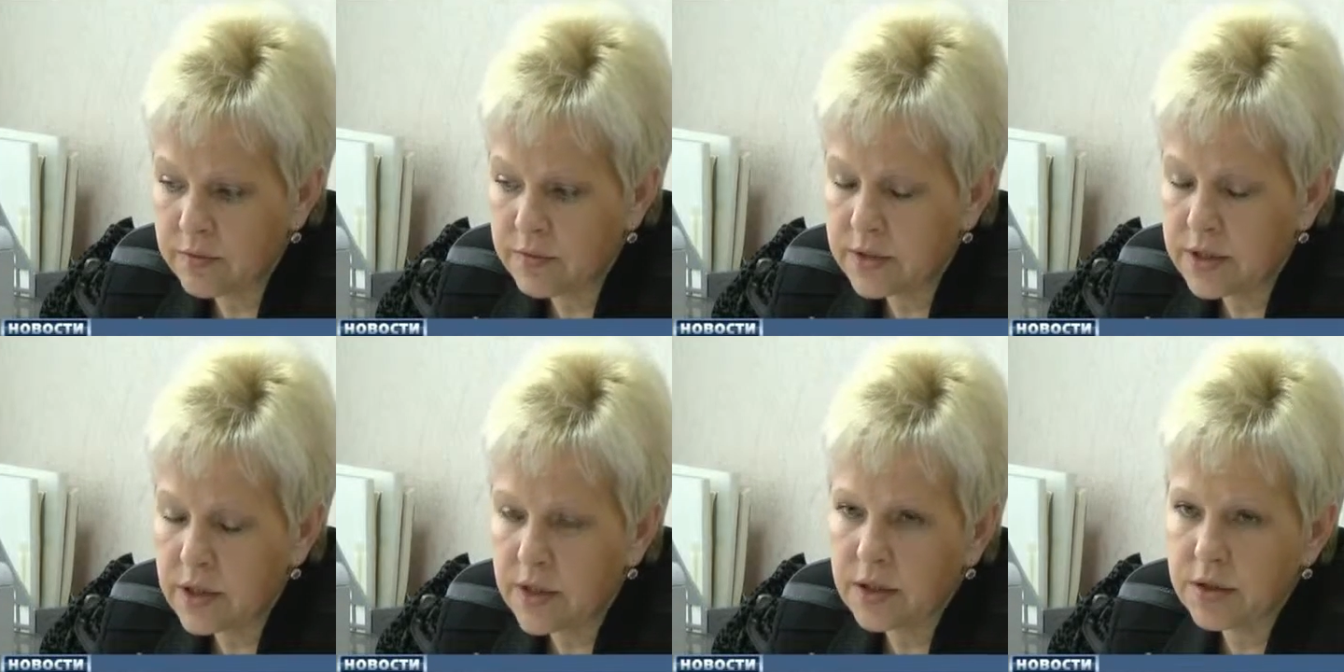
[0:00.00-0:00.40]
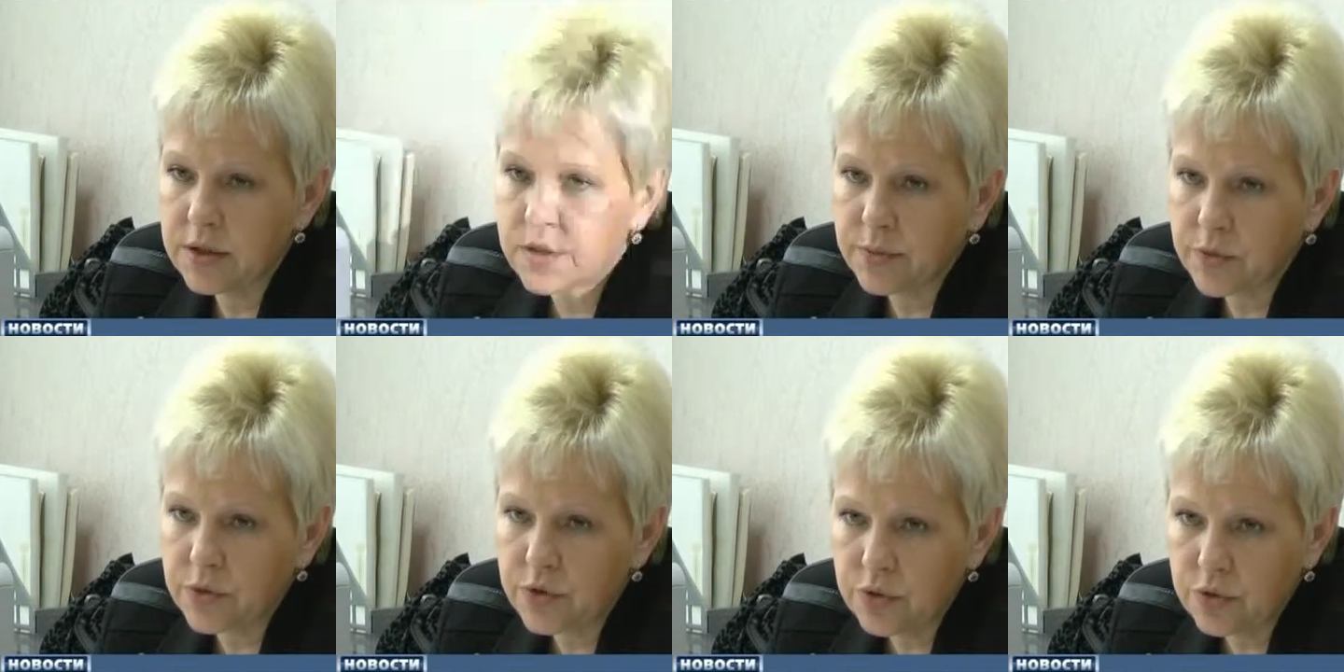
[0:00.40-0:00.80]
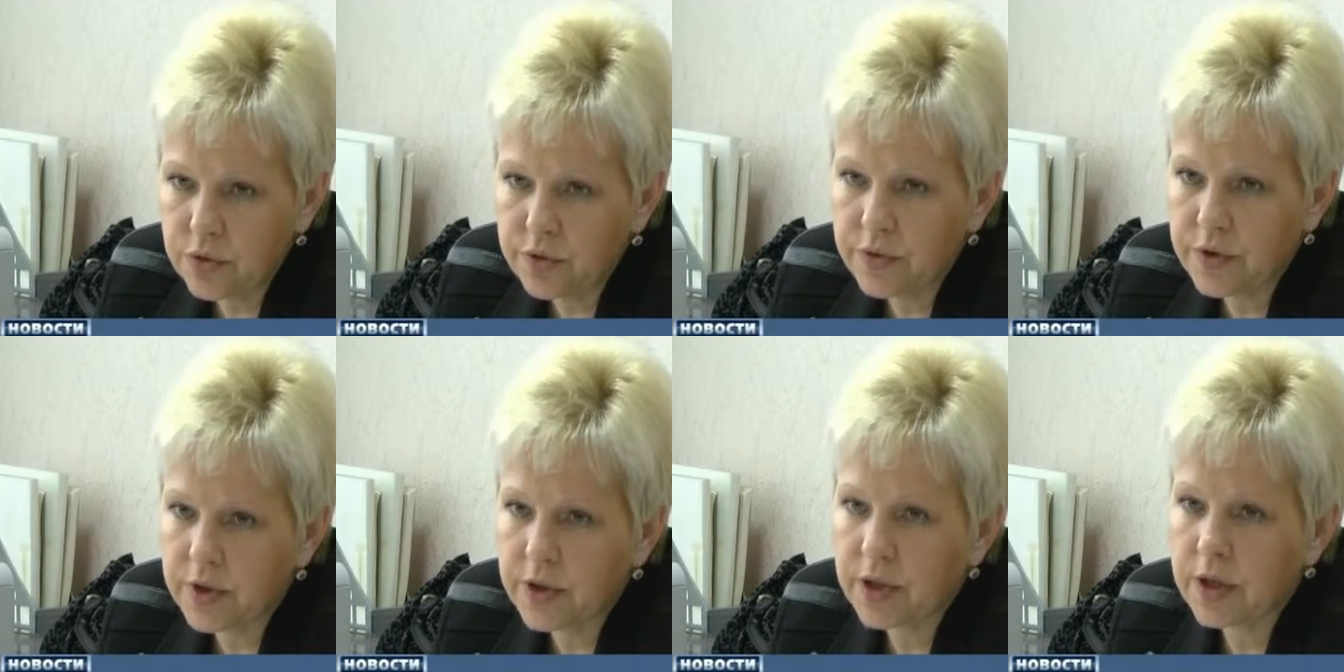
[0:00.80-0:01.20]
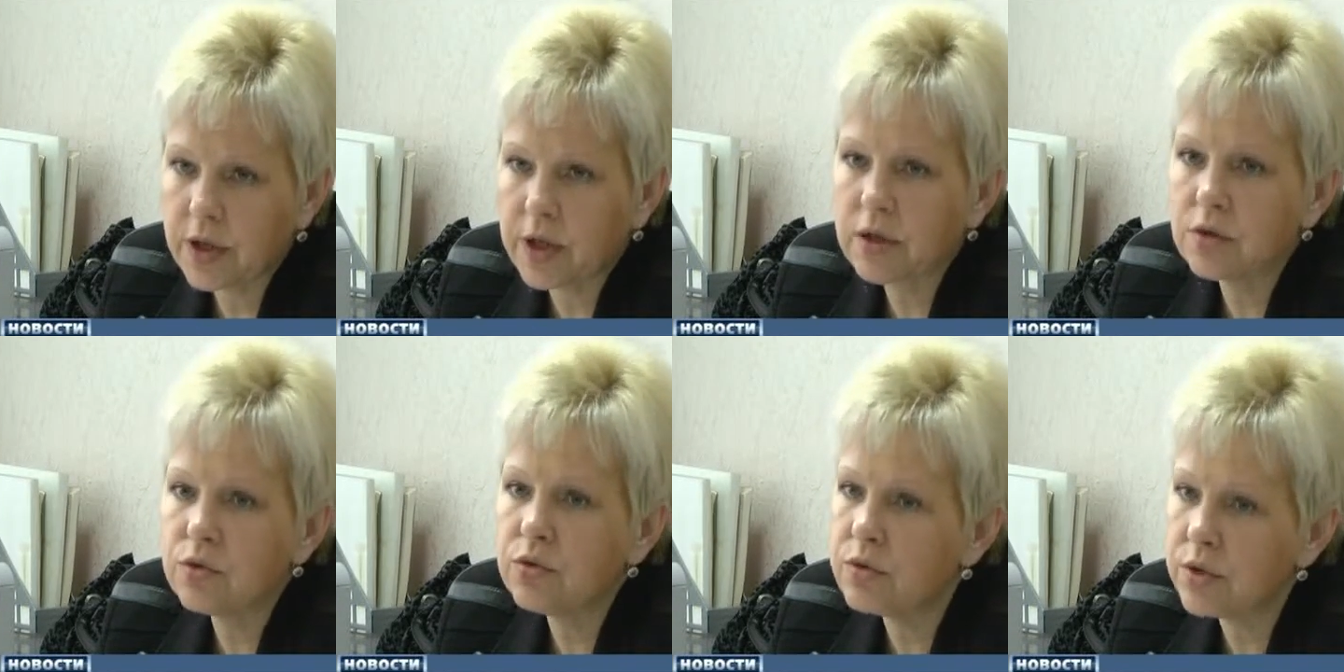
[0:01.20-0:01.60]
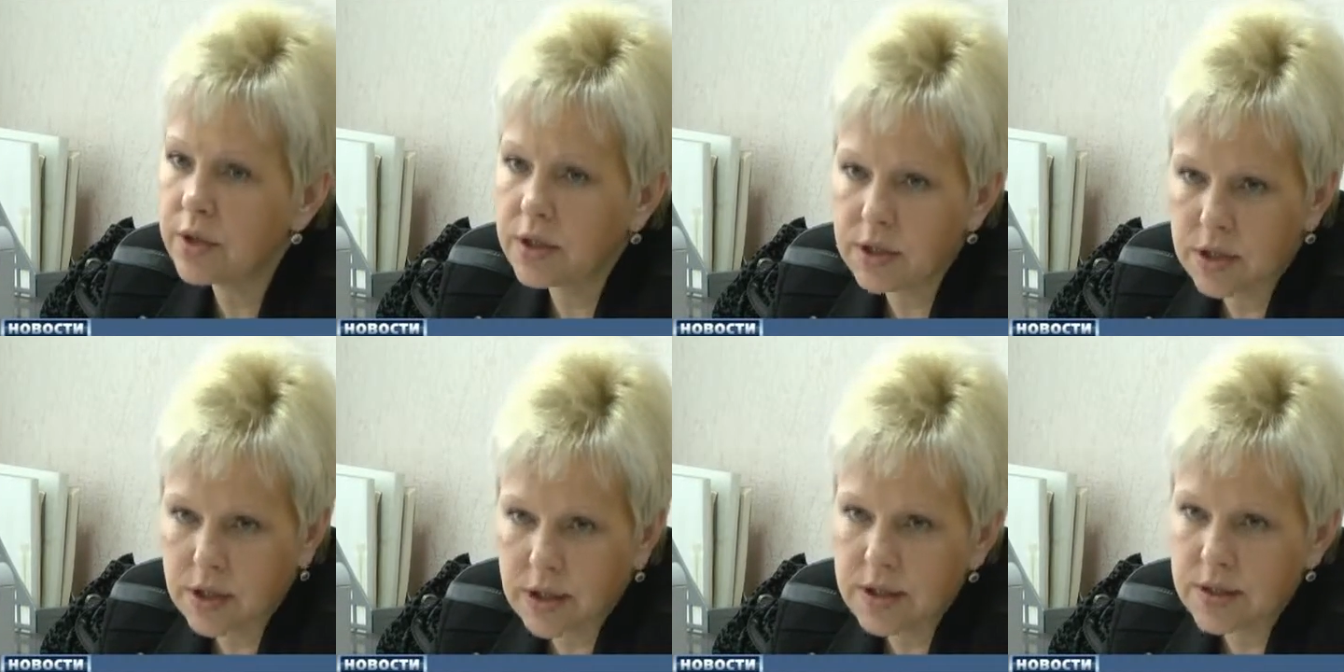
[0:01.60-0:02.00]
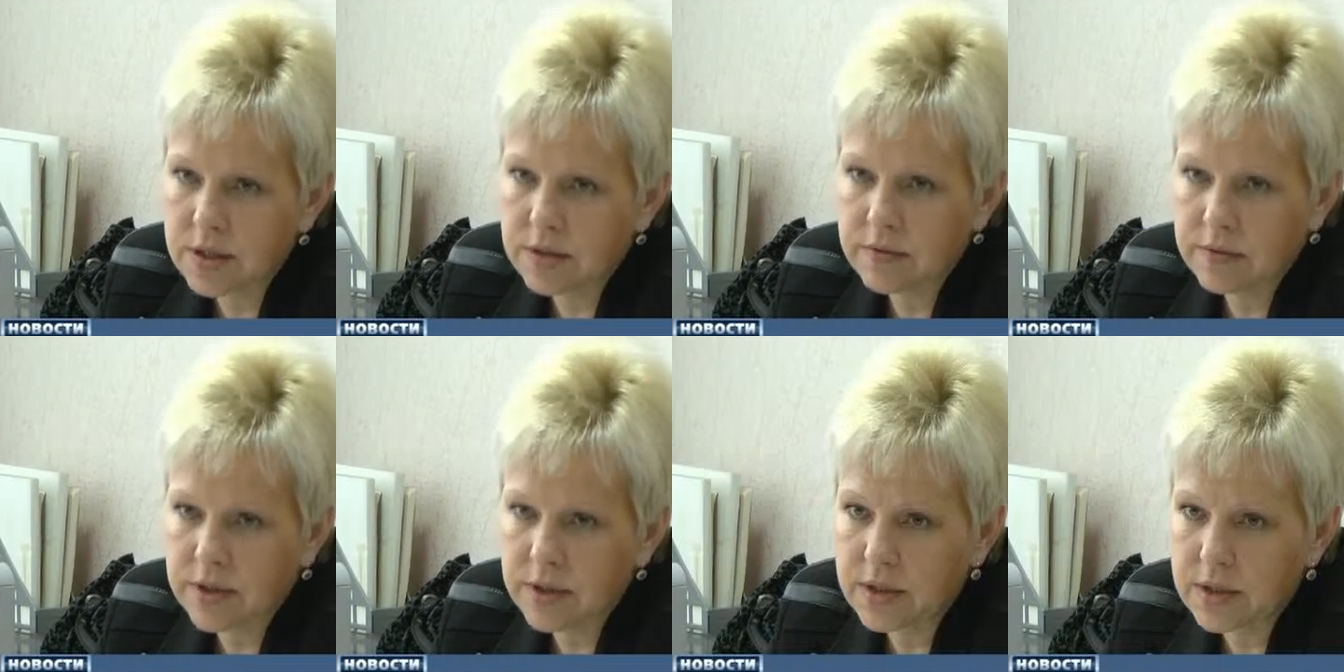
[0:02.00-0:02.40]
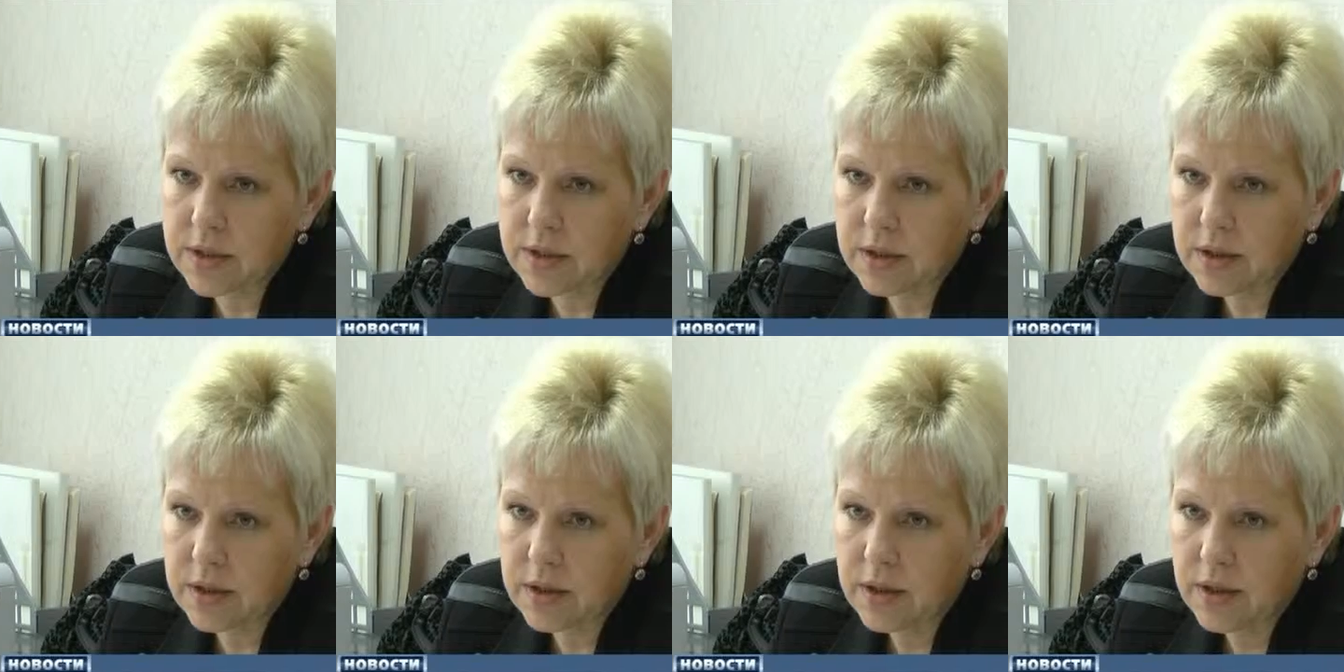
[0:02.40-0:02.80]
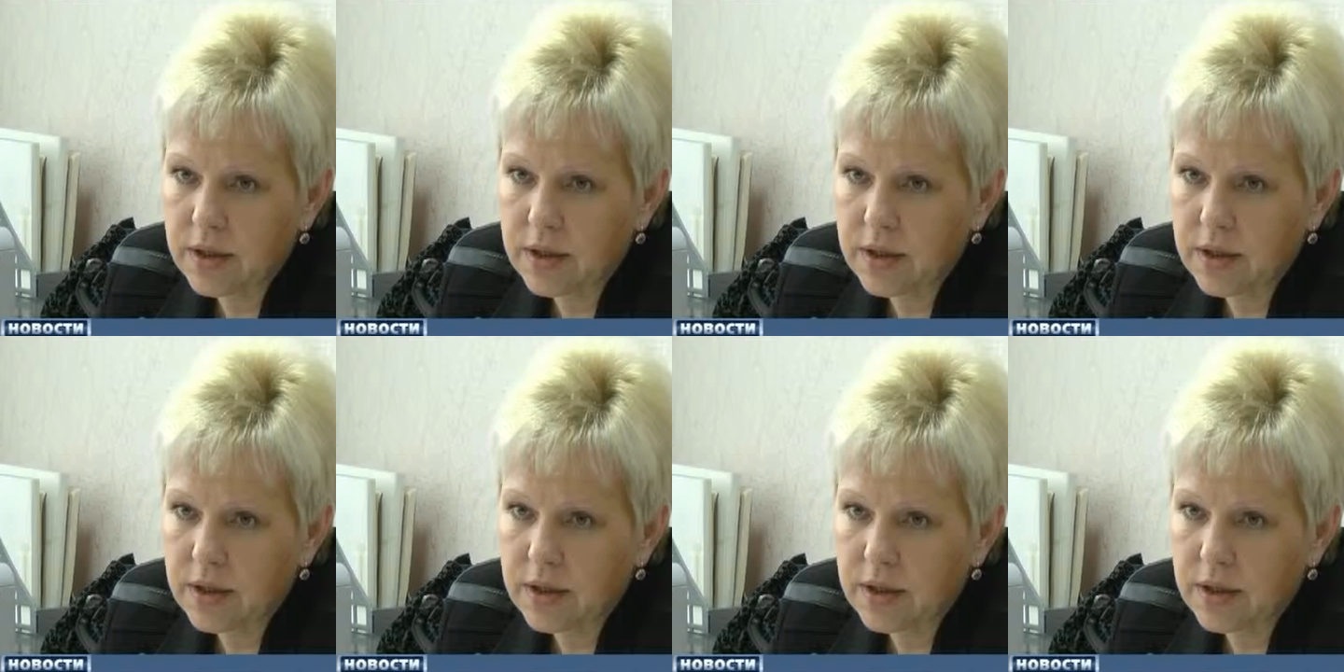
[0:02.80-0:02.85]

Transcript: выделяется э, путевки, а кто-то отказывается